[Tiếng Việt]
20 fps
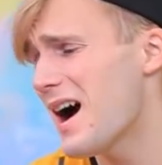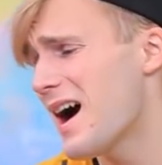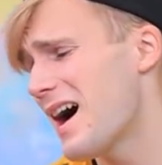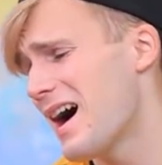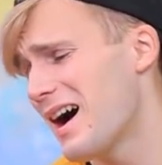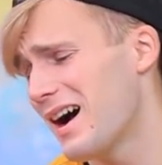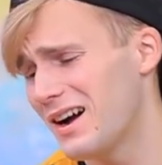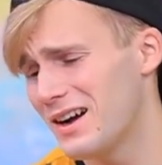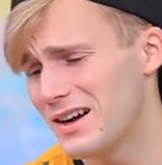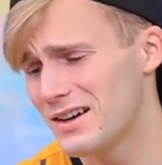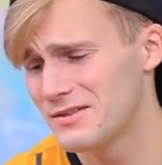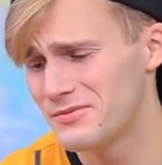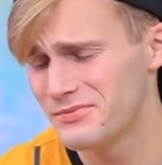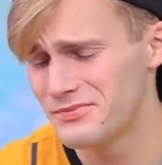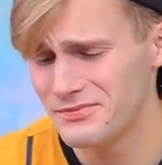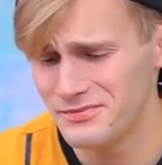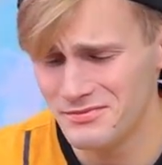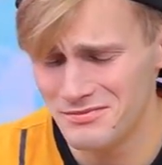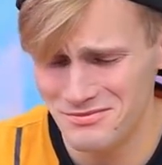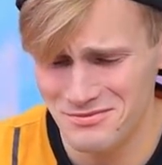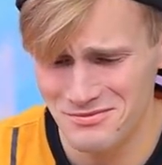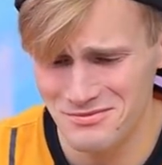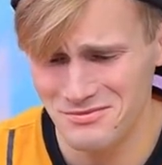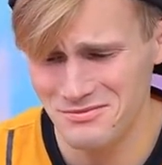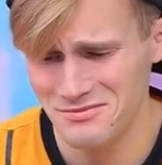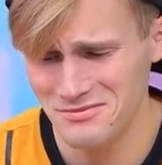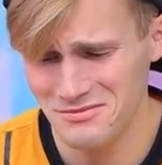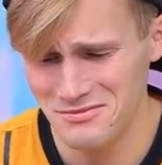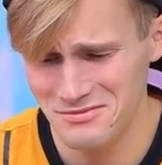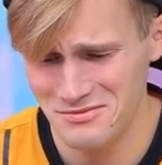Mẹ ơi.
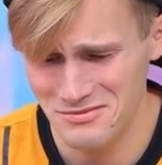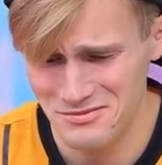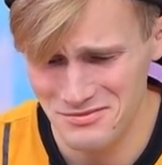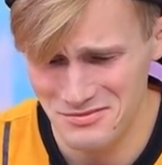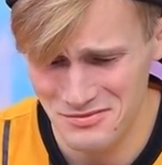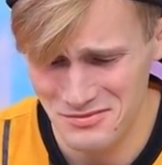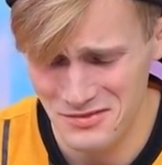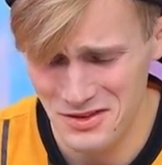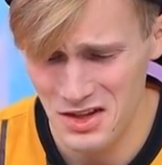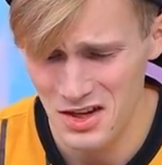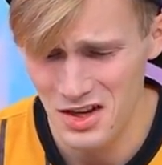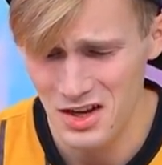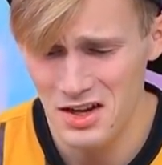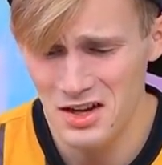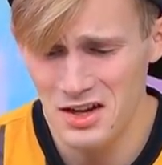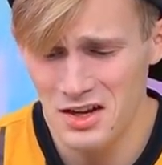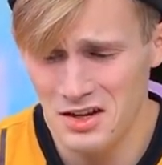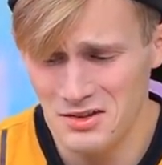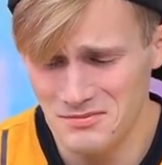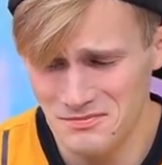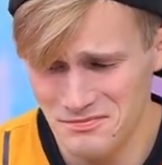Gì vậy bé